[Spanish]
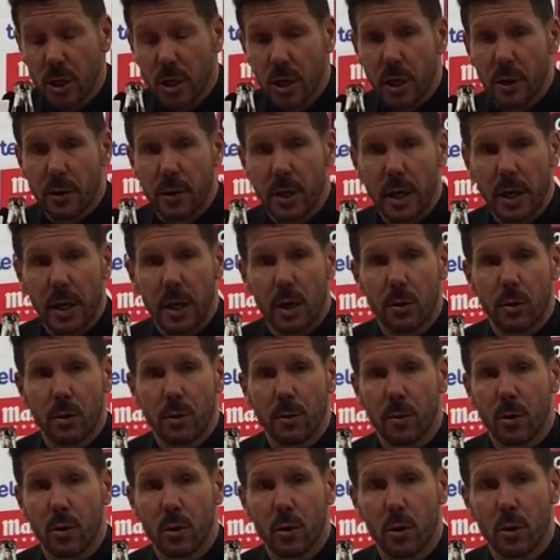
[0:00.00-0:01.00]
Bueno, sí, la verdad
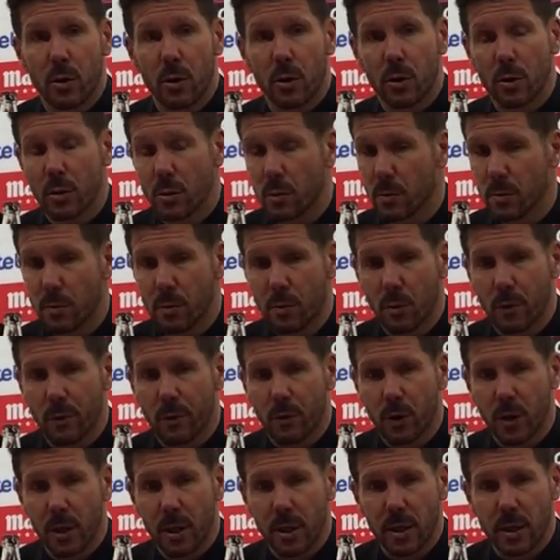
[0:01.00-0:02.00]
que lo vimos
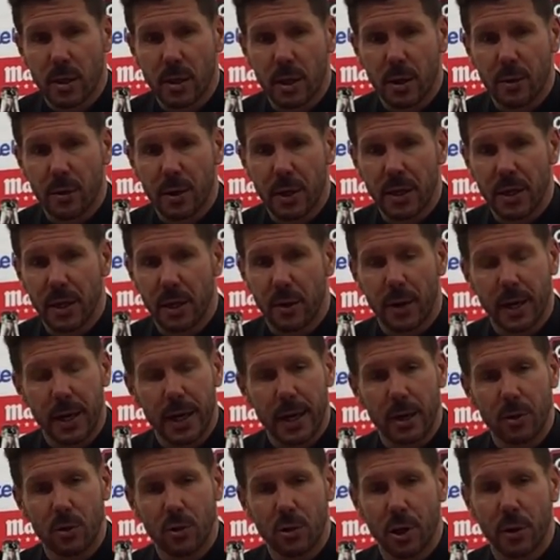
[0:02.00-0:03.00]
muy fuerte, está bien
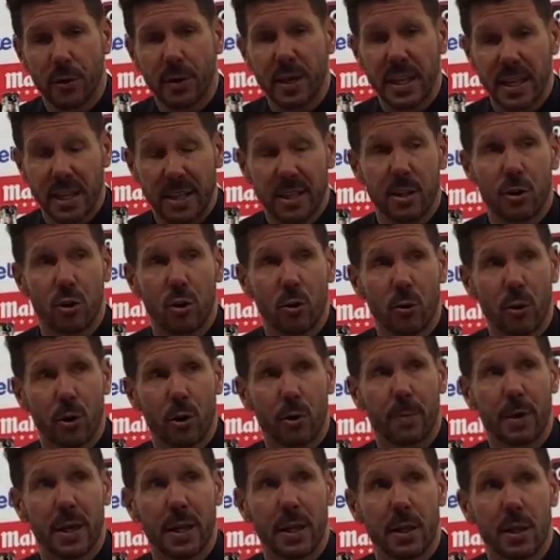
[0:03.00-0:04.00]
trabajado, ya venía
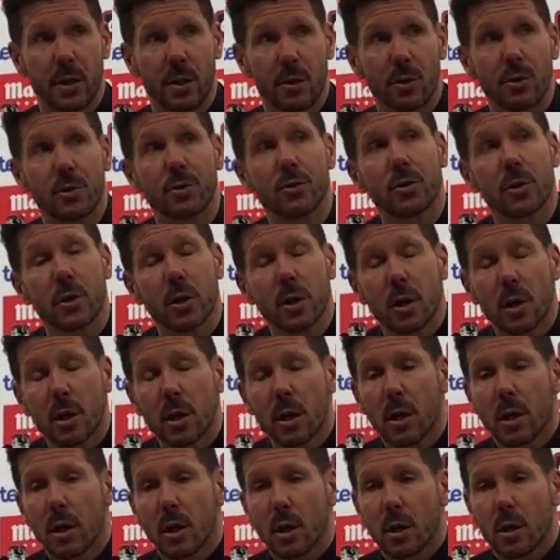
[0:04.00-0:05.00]
haciendo buenos partidos,
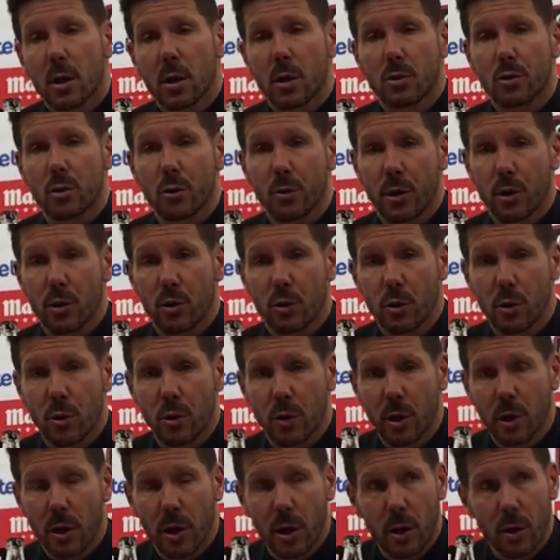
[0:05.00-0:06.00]
sobre
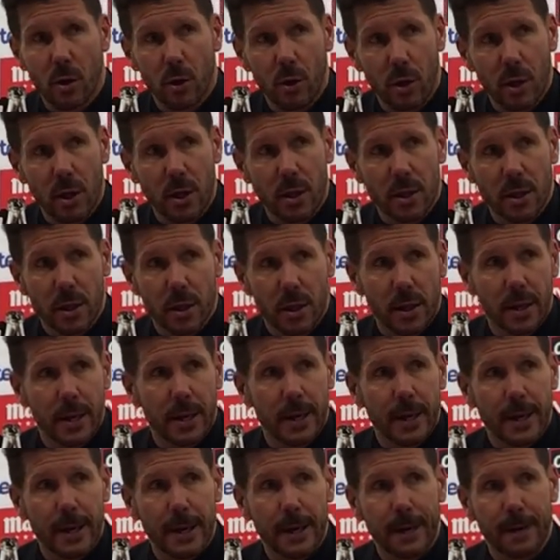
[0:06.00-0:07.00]
todo desde el orden,
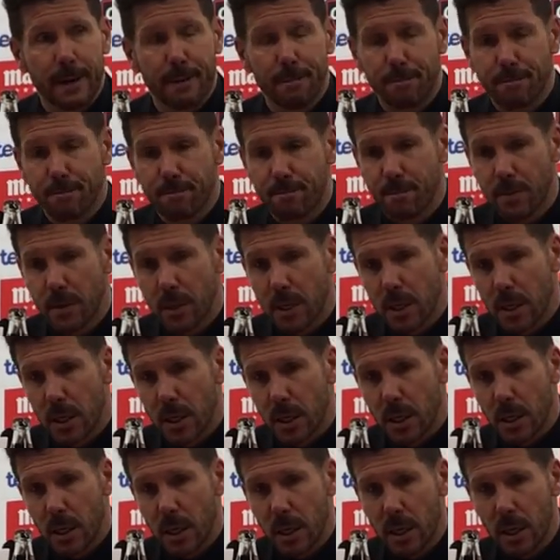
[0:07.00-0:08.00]
desde
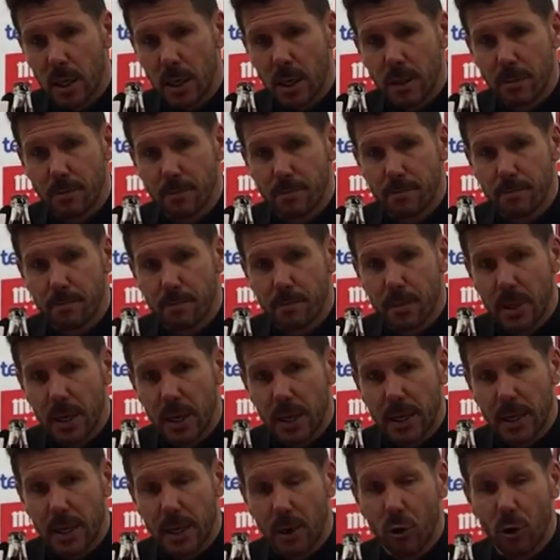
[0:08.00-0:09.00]
el,
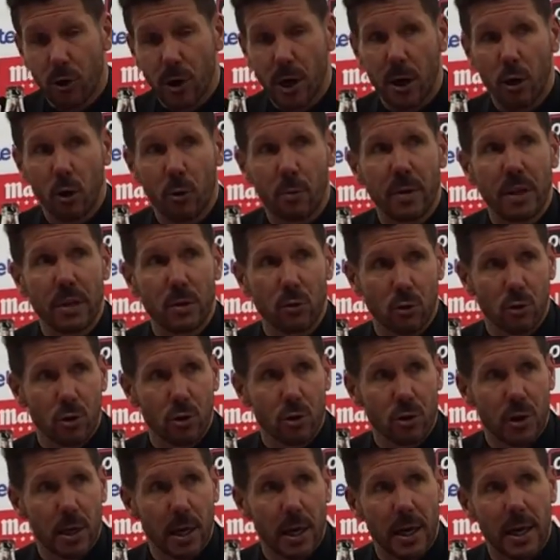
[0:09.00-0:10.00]
que corran los
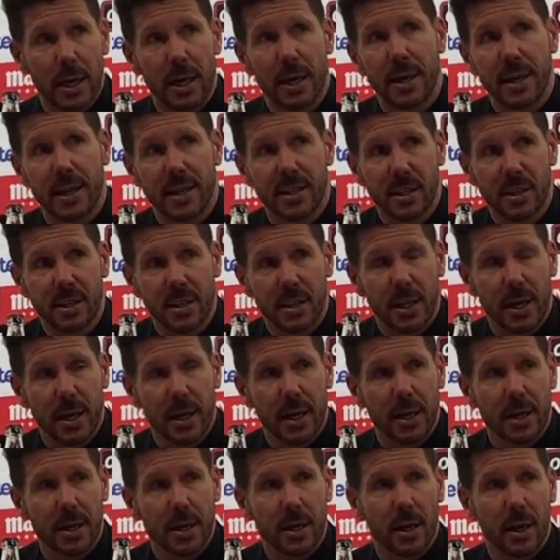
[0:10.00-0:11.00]
minutos y las
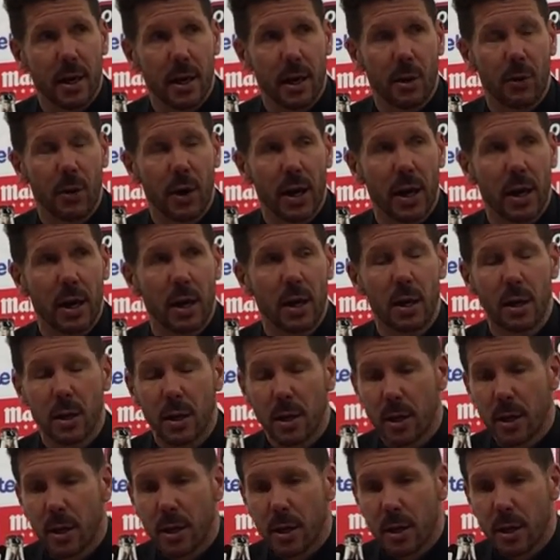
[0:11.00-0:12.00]
necesidades del
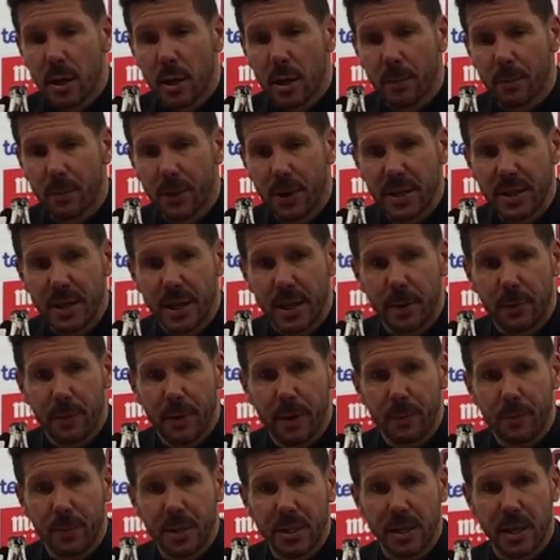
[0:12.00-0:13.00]
rival
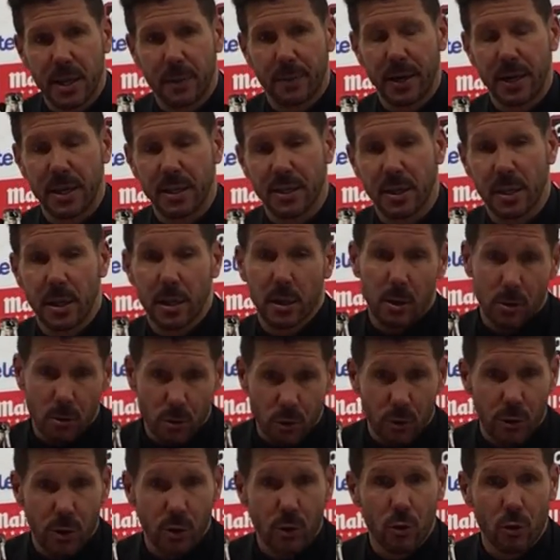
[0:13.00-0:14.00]
empiezan empiecen a
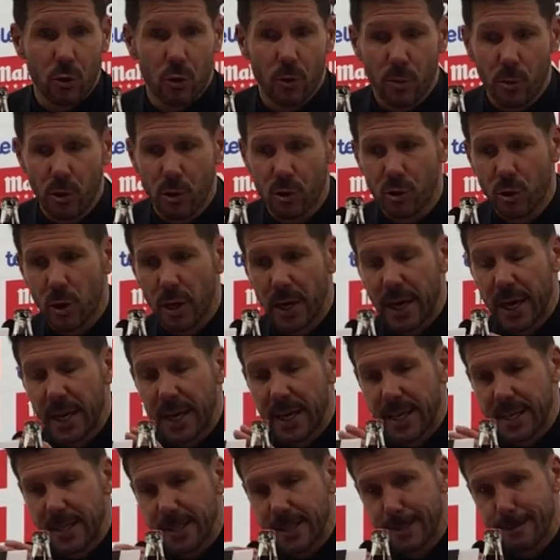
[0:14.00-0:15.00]
aparecer, sobre todo como lo hizo en
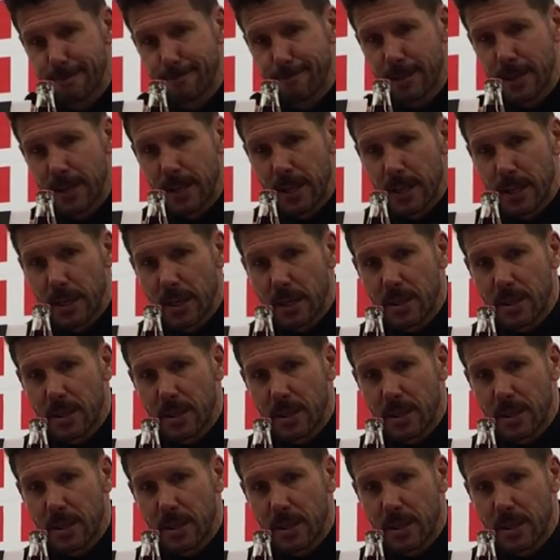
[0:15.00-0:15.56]
Leganés,